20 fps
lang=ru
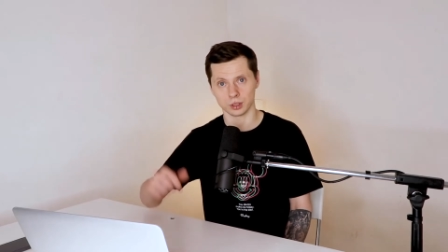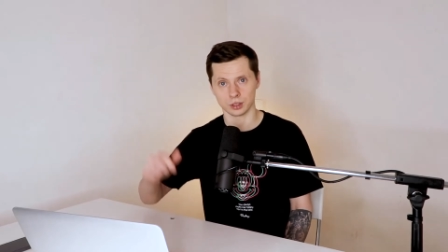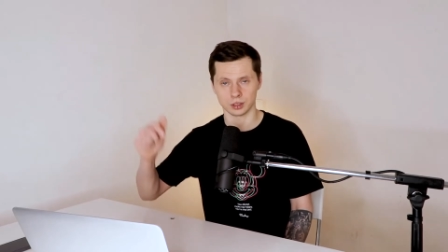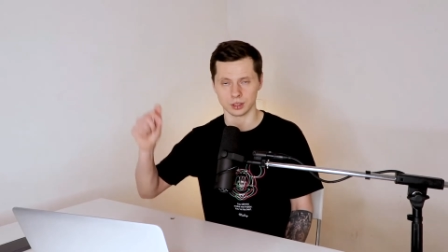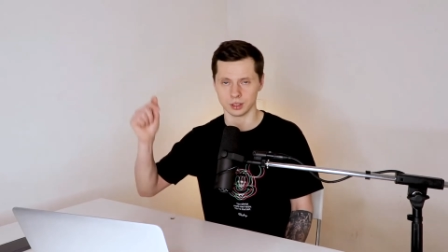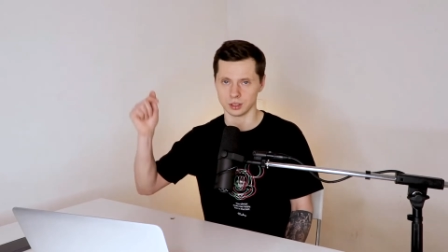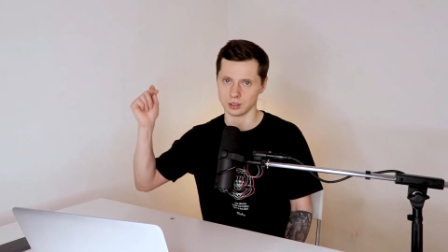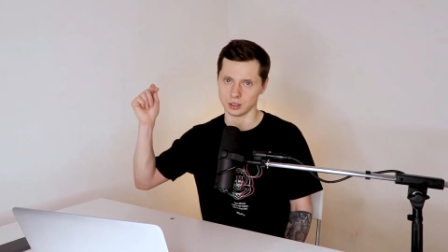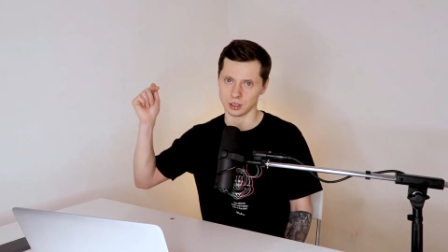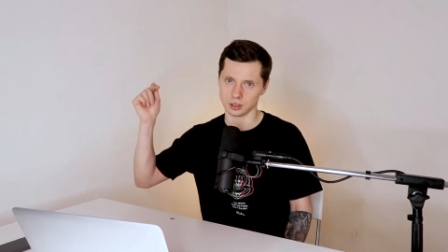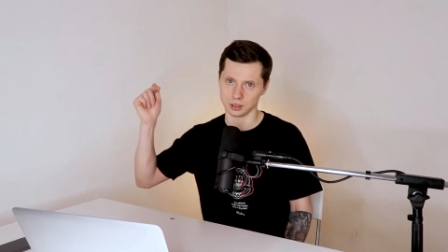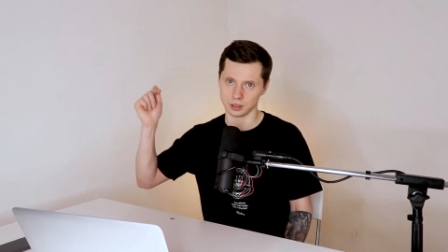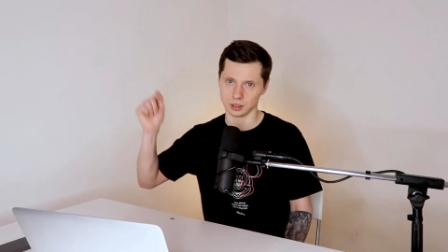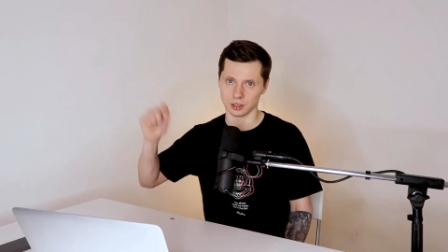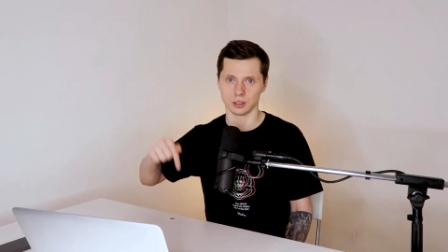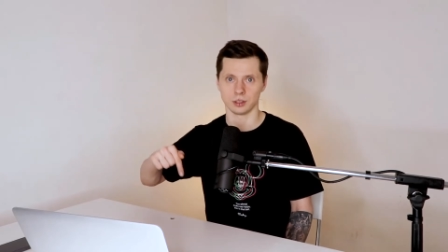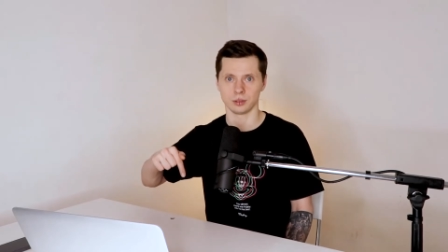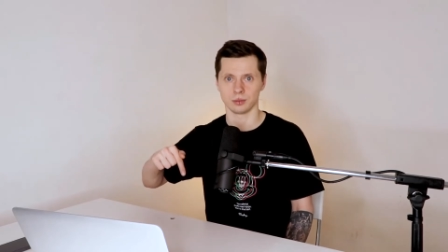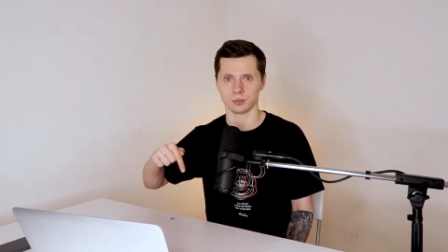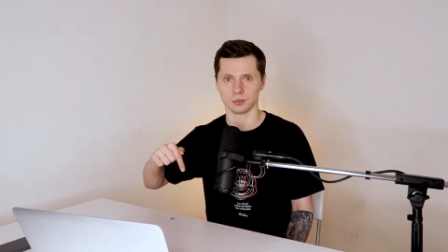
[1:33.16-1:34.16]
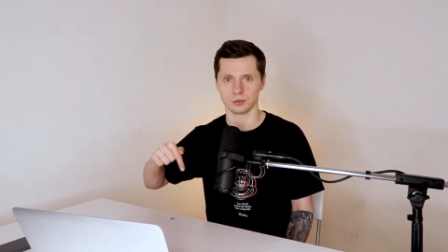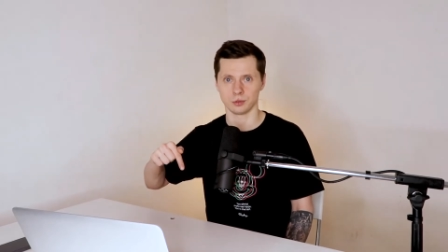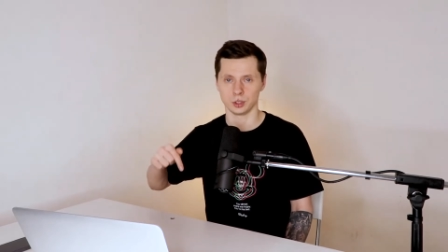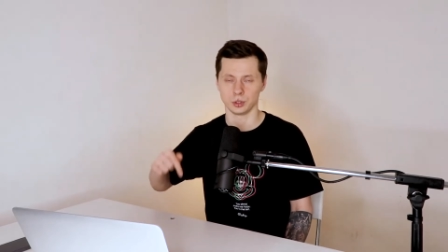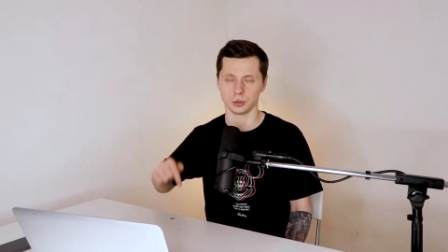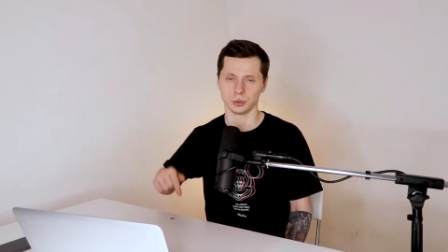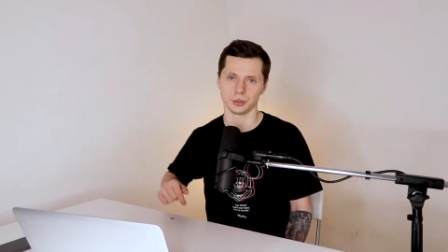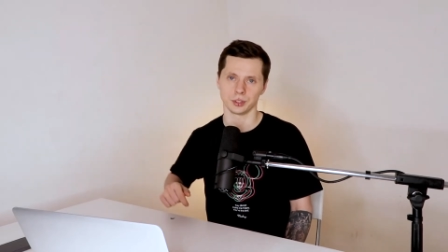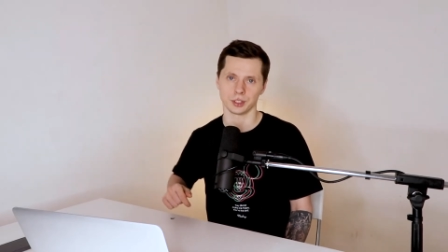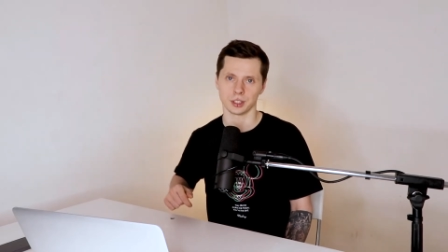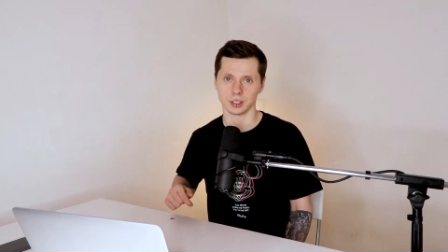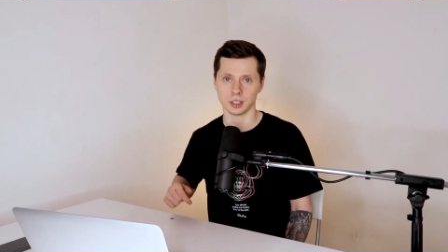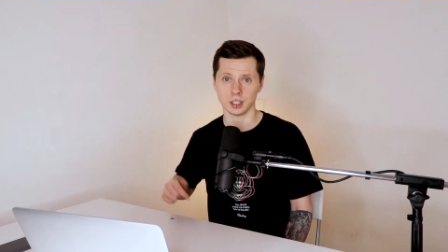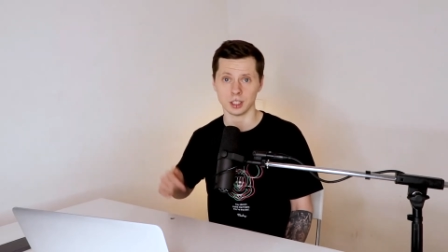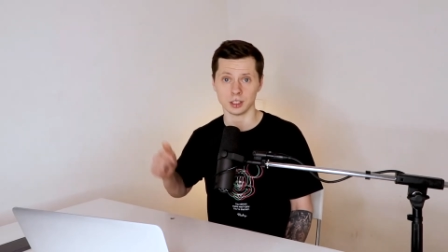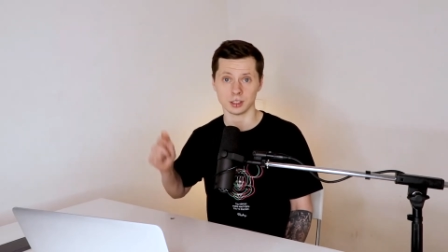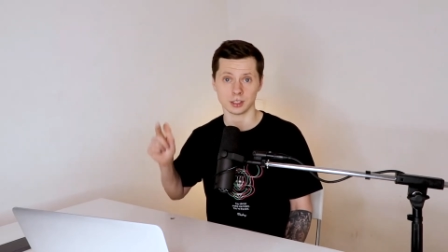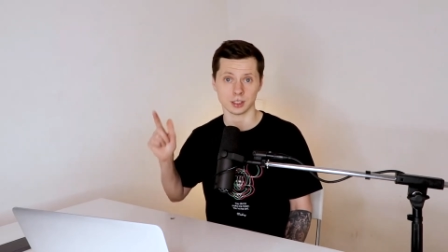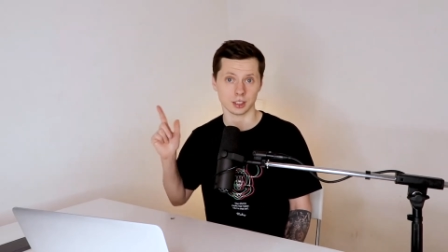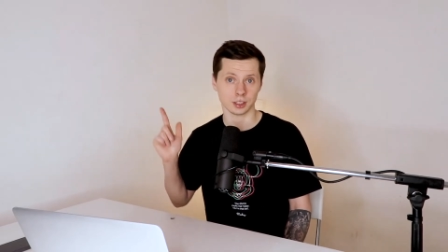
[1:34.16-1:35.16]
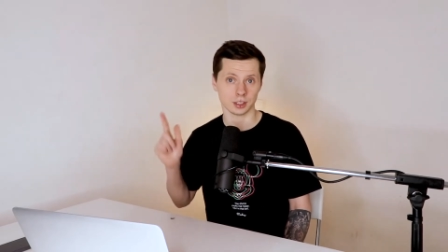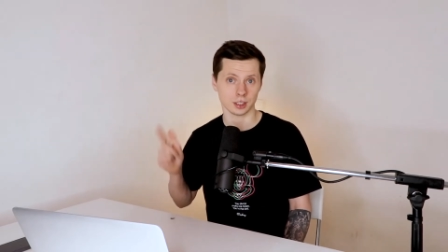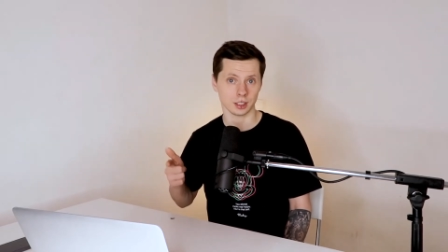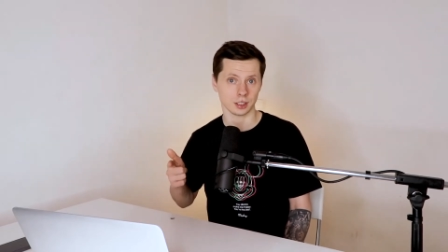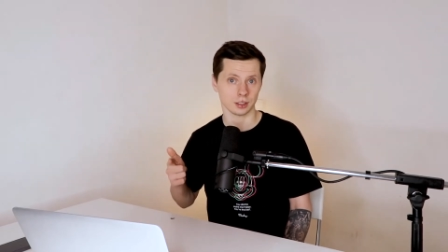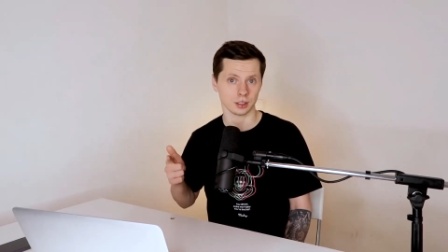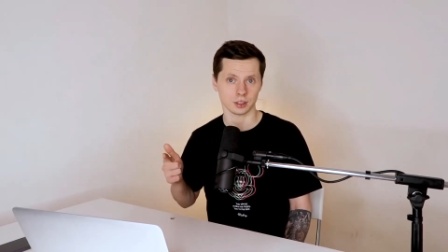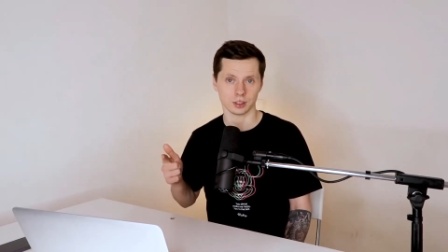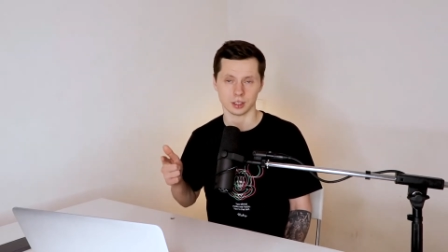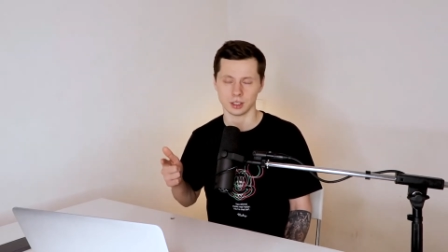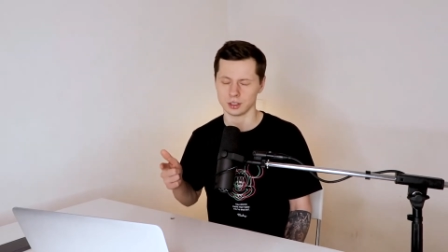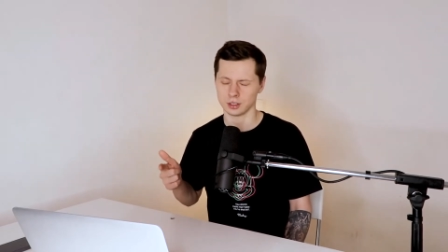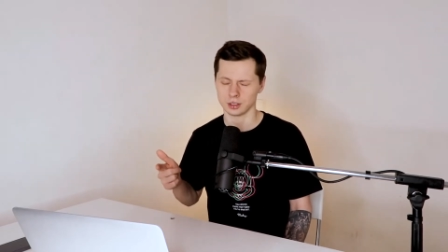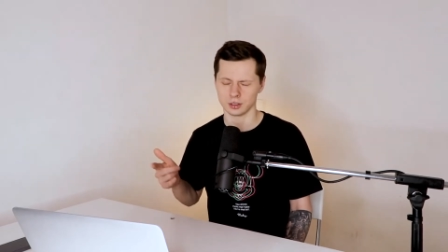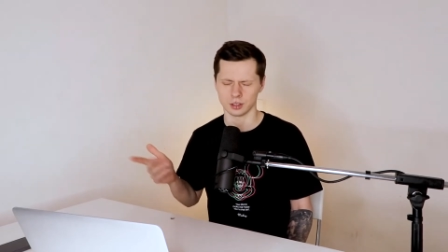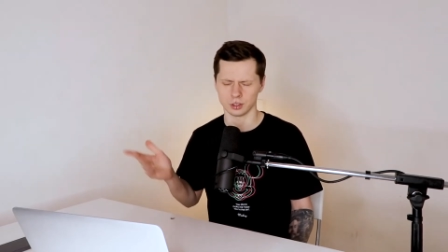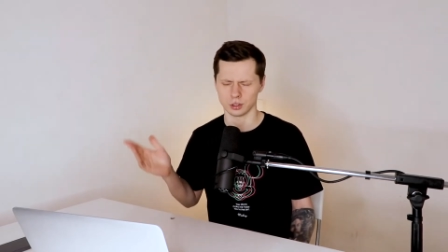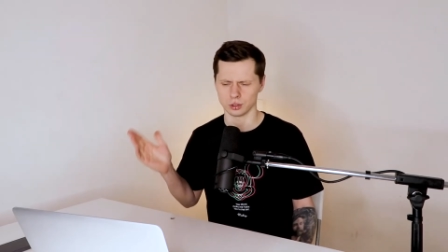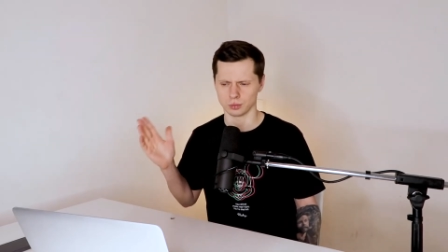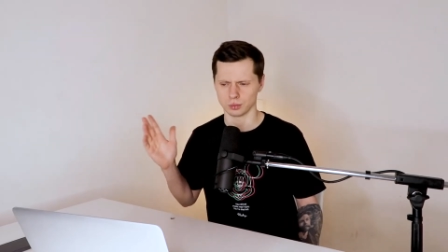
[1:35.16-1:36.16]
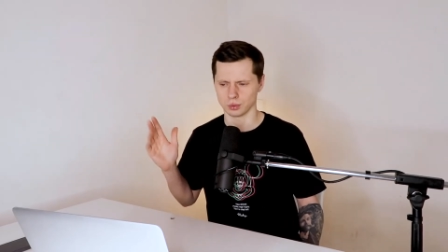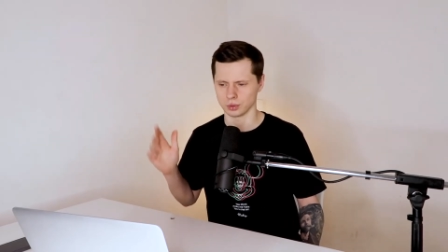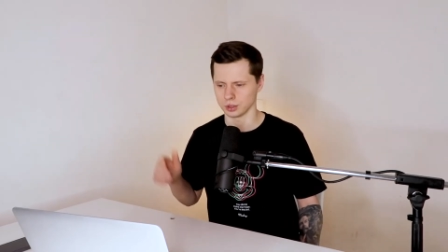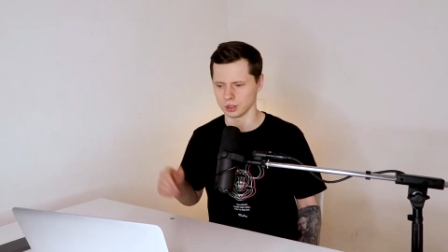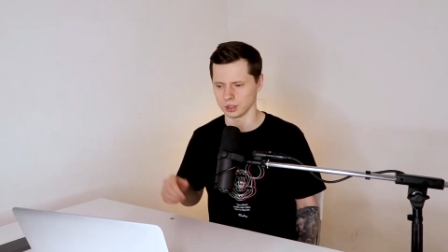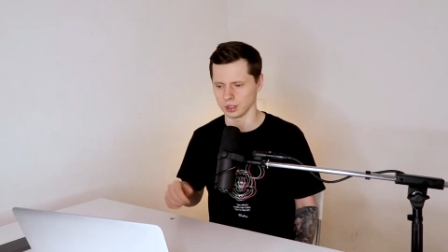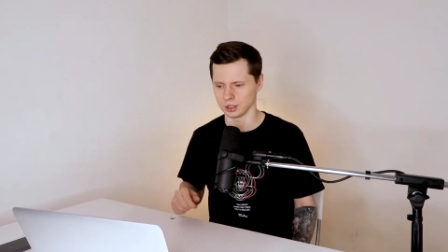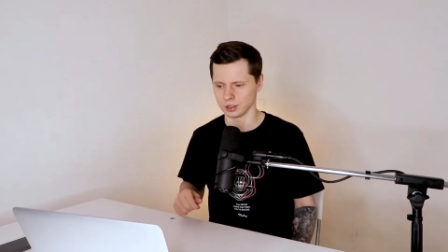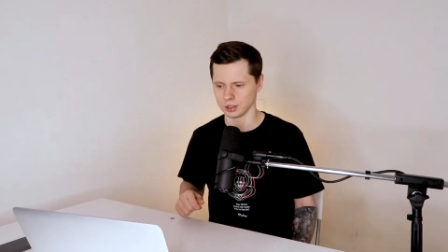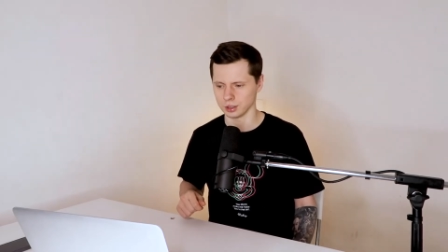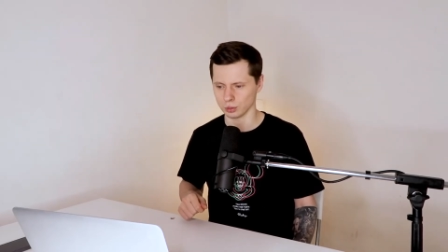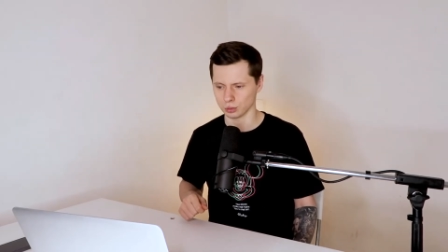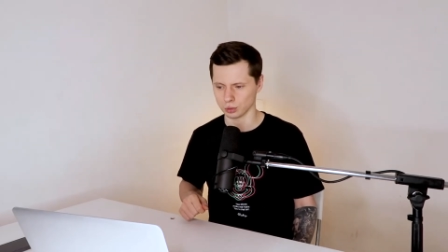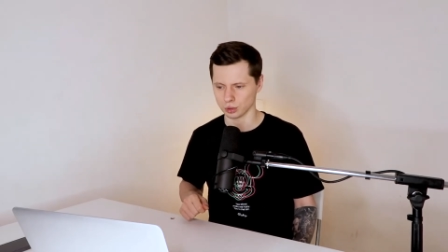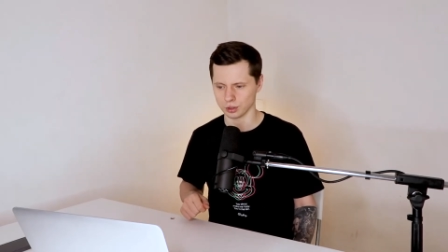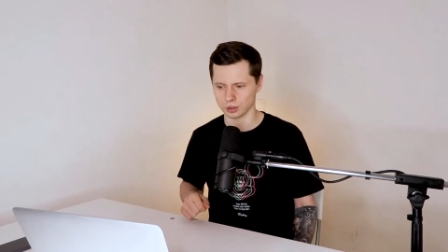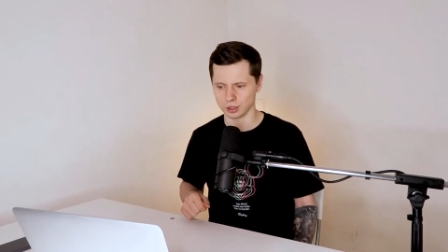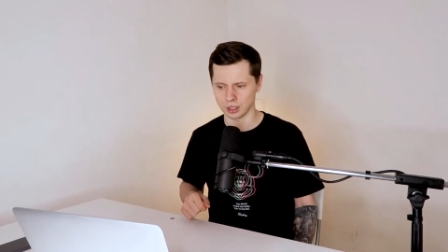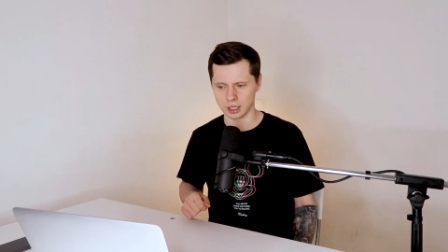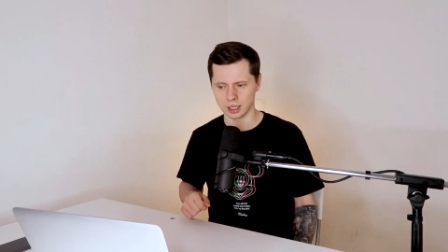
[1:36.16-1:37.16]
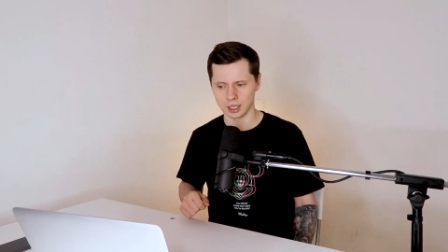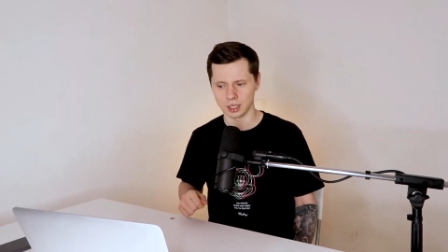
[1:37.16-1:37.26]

У нас есть отдельное видео на канале и статья на сайте, даже вроде не одна уже.